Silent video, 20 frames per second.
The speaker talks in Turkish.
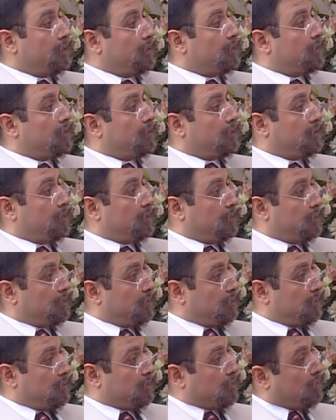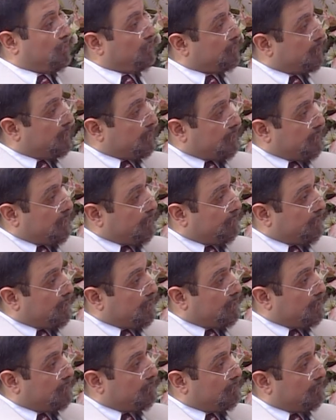Ee, biz de araştırdık
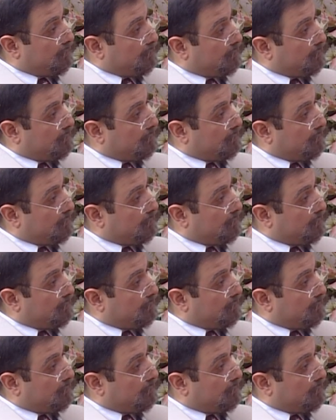efendim.